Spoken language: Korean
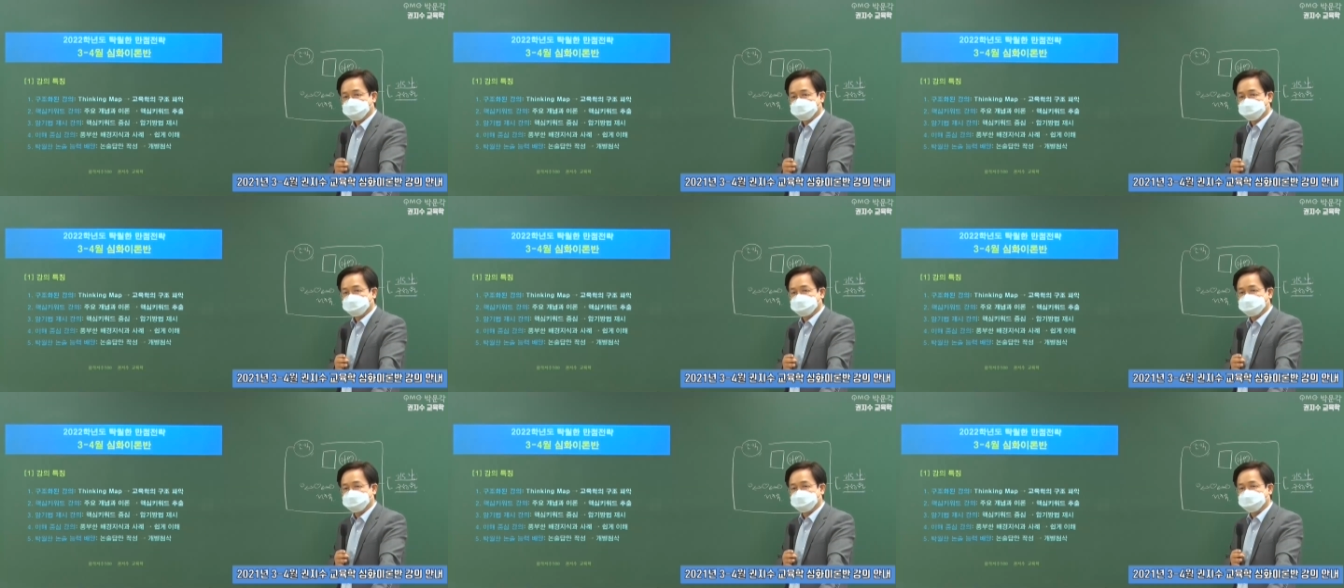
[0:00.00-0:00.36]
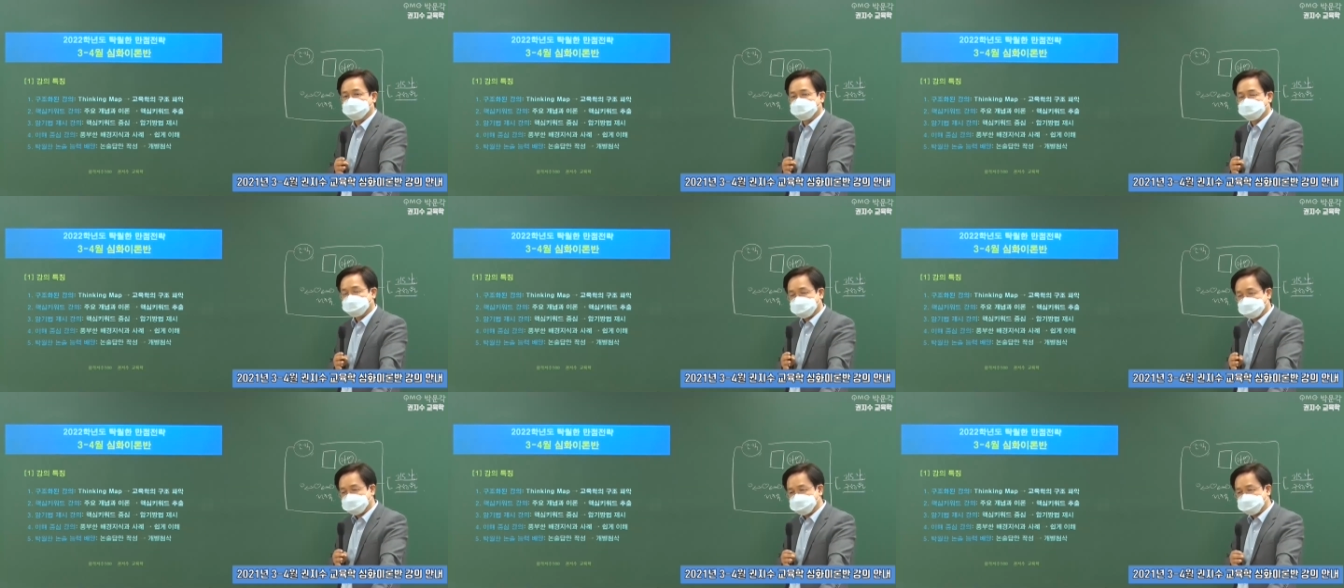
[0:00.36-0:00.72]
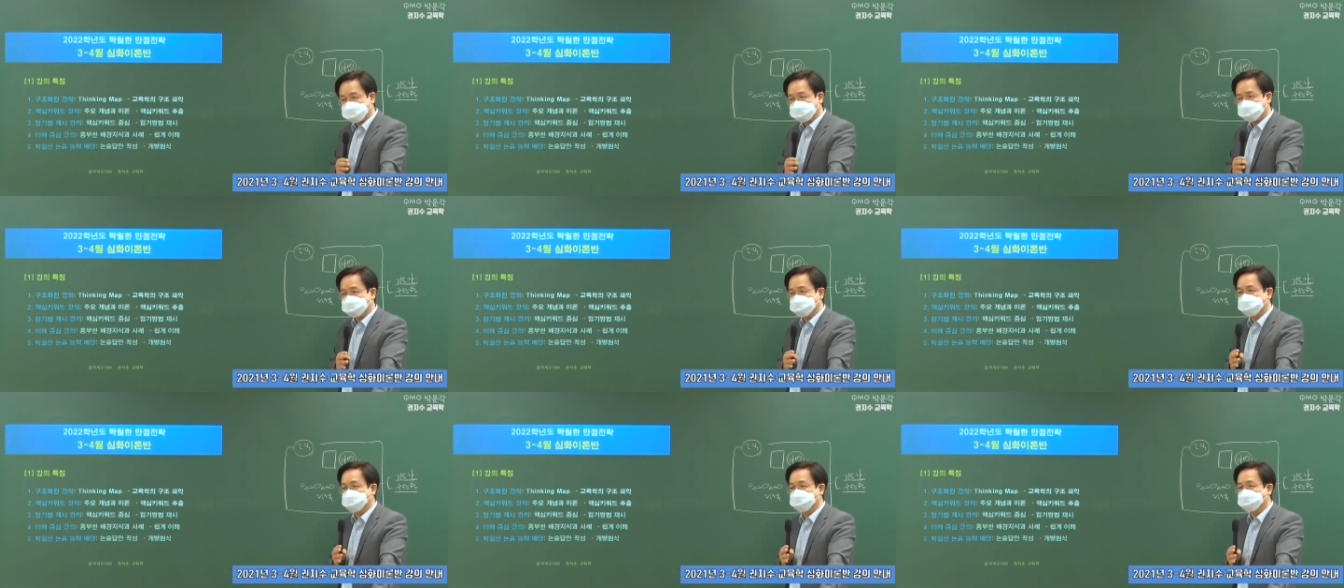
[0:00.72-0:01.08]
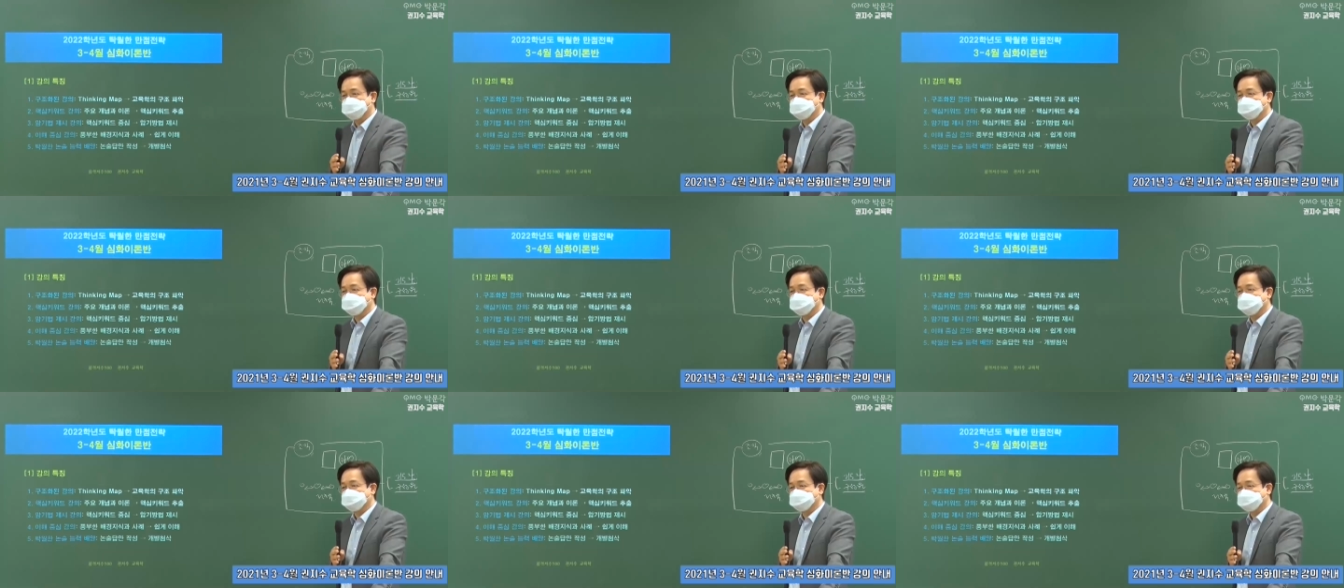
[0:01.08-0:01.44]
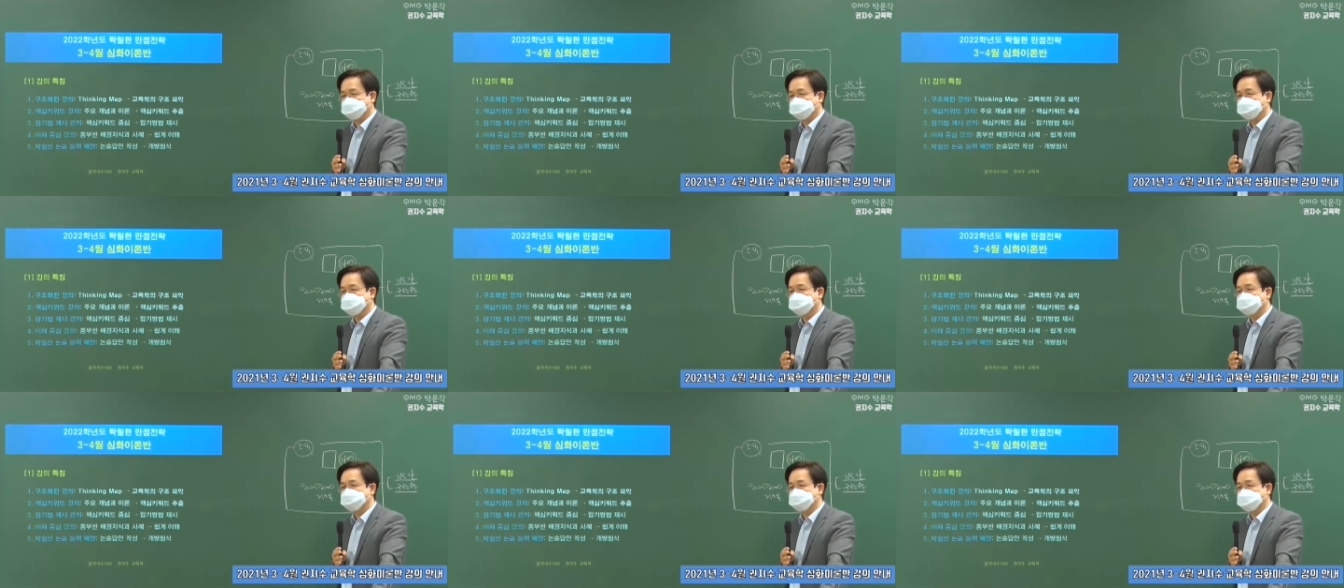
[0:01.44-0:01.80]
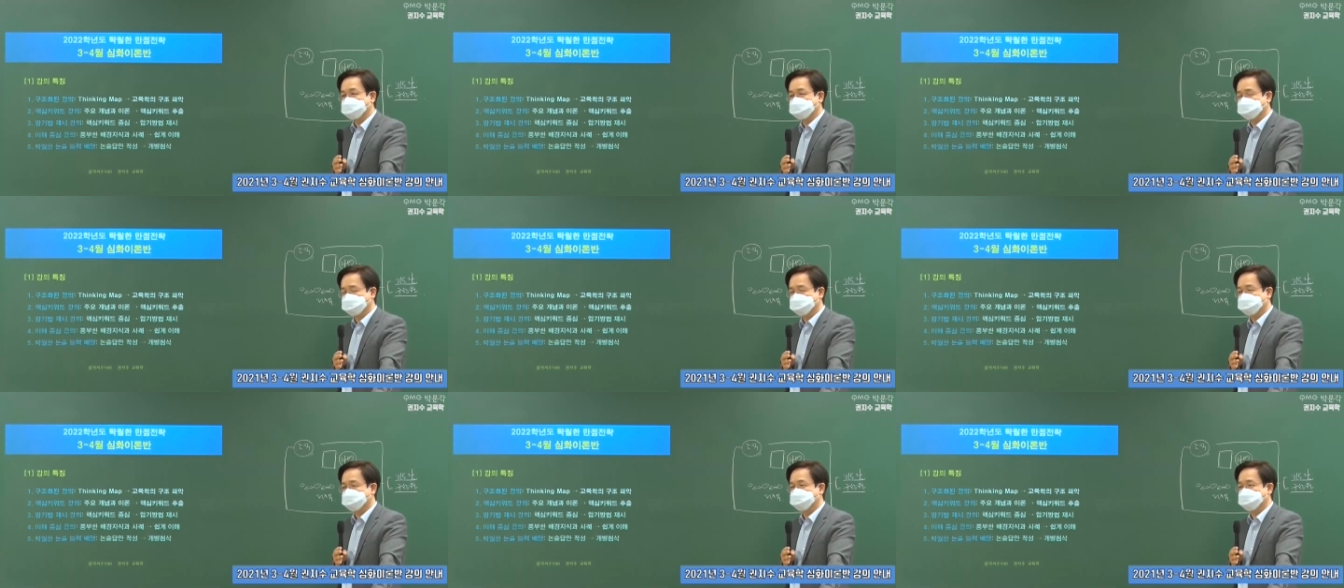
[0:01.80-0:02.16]
예, 개념을 다시 한번 정교하는 그런
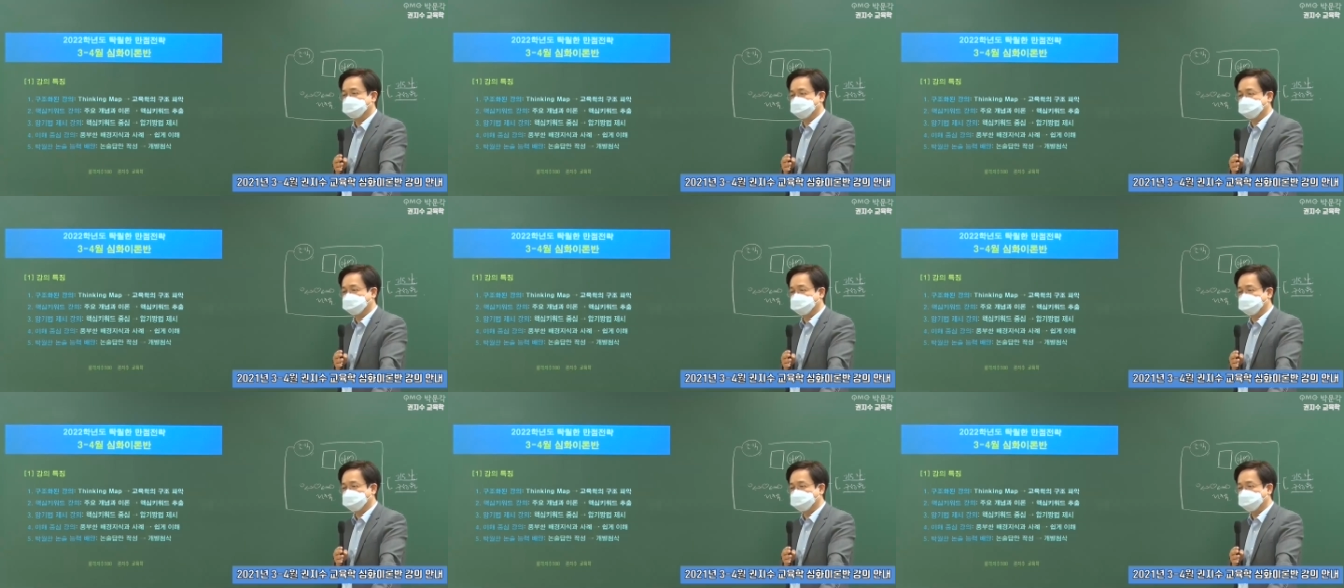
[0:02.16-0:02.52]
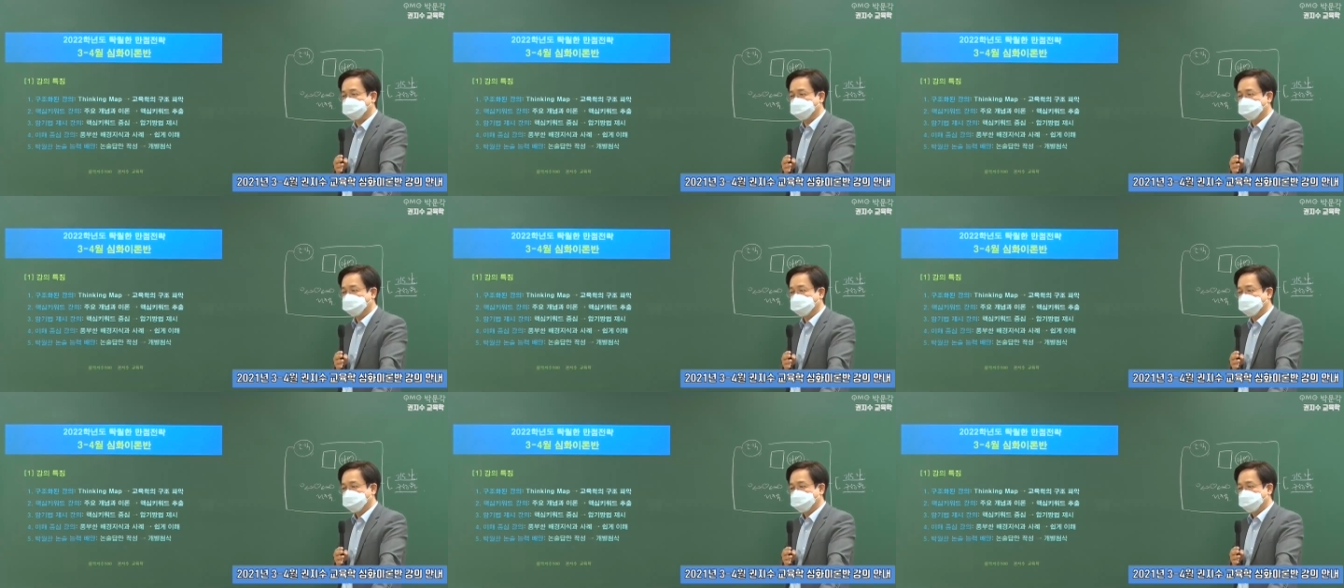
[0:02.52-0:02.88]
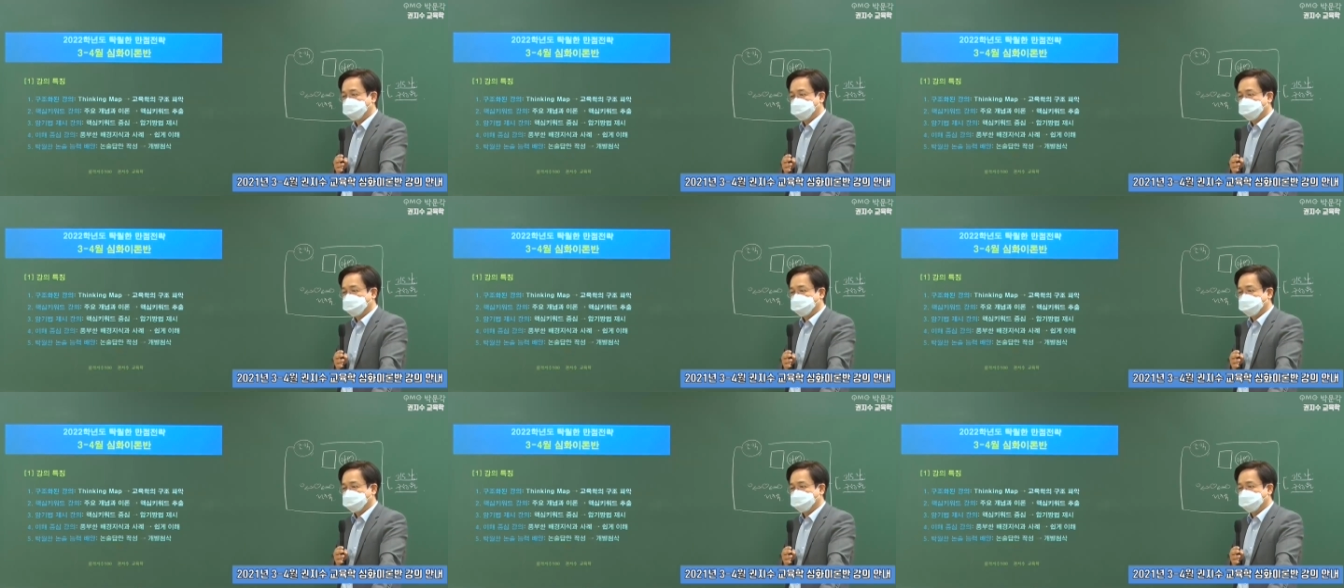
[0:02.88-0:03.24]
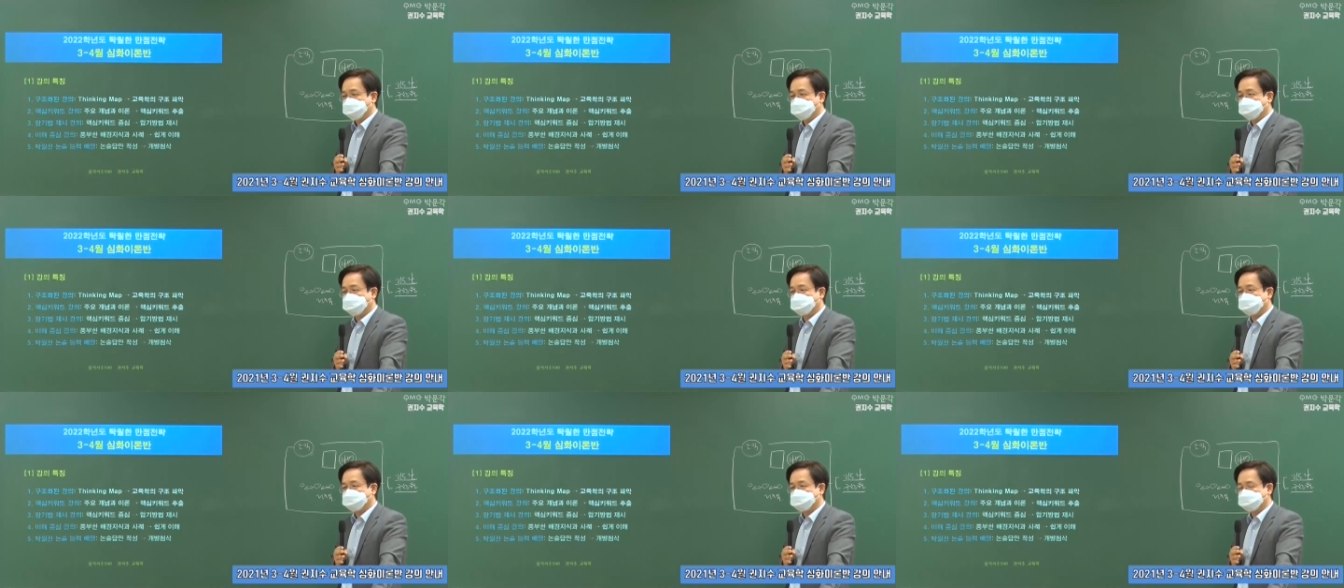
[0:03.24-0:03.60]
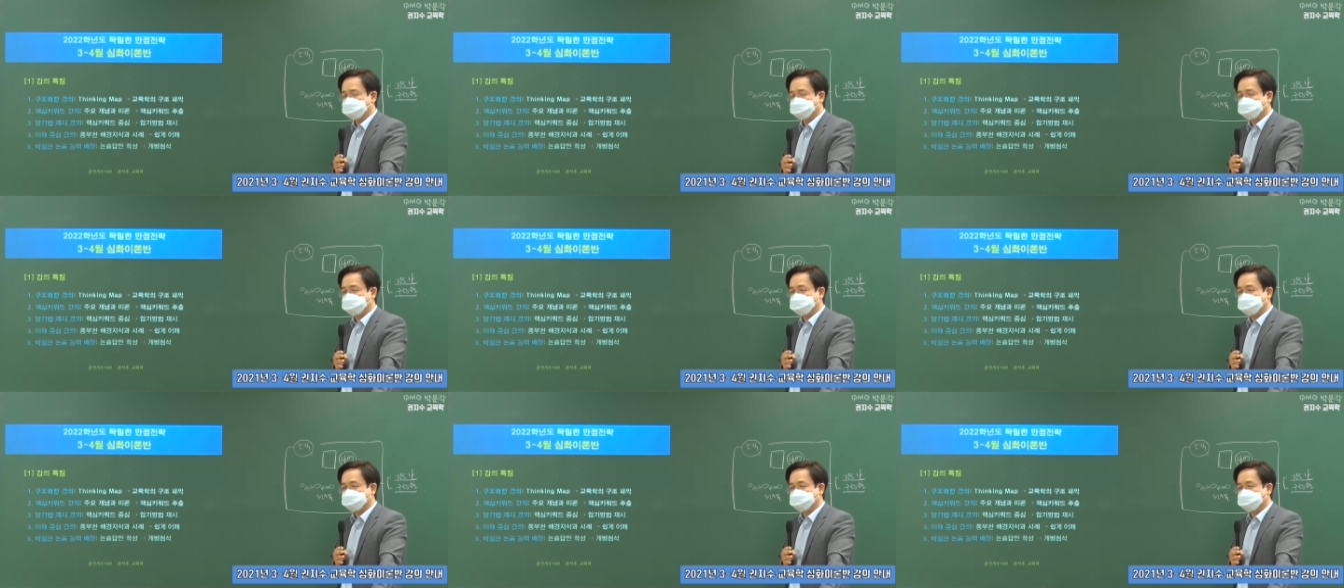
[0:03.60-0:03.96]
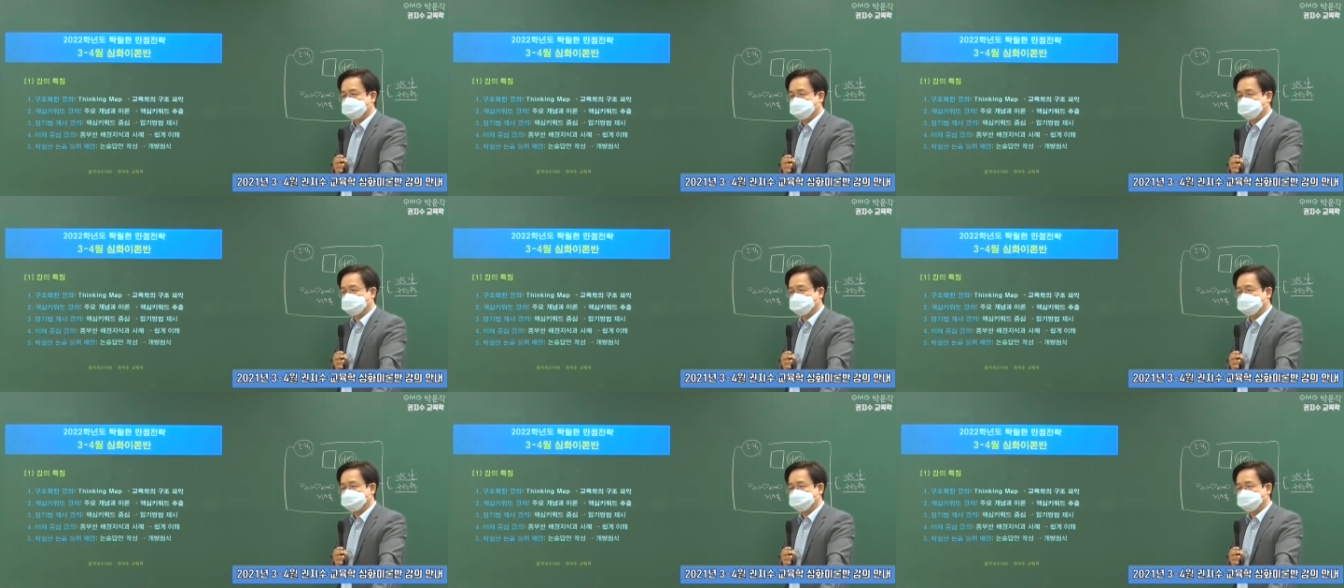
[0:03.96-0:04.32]
작업이 필요하고, 예, 여러분들 그
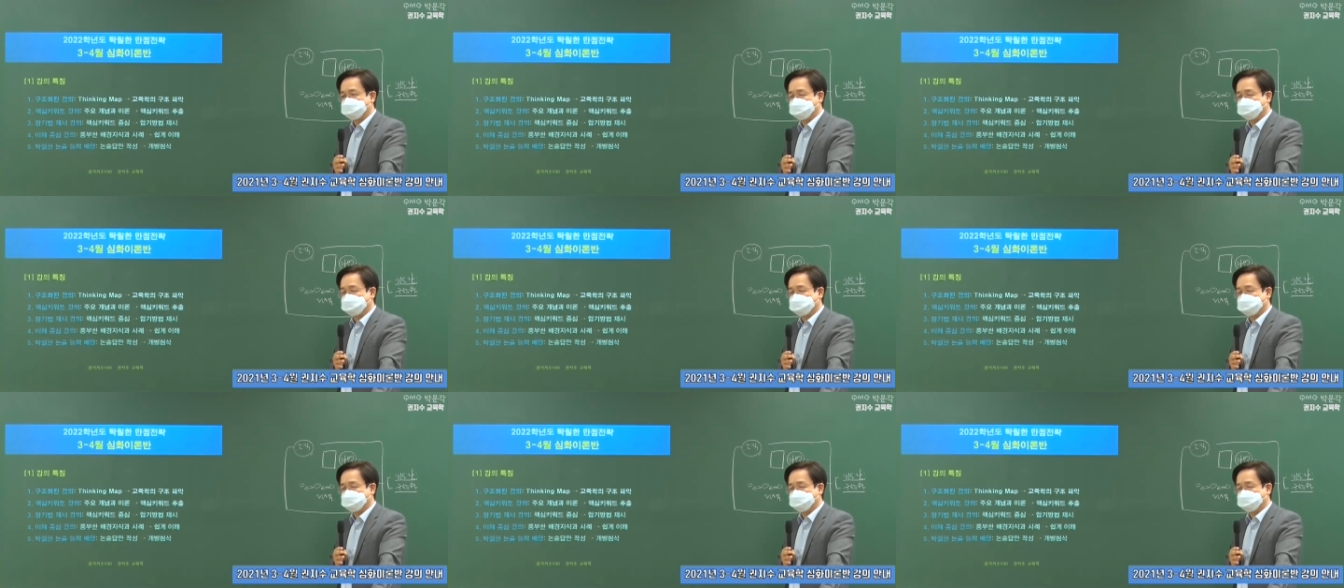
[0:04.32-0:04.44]
답안지